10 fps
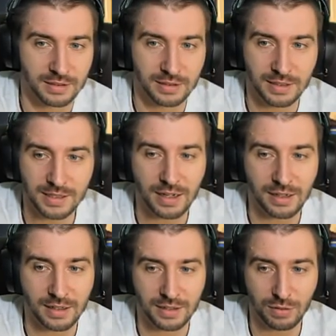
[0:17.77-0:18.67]

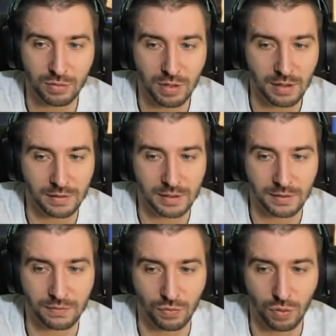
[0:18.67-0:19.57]
несколько героев, это
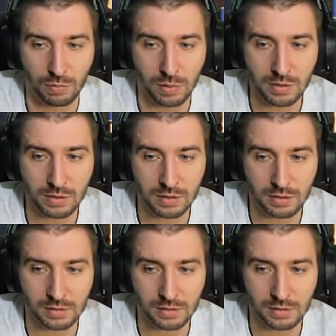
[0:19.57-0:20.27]
Фобос,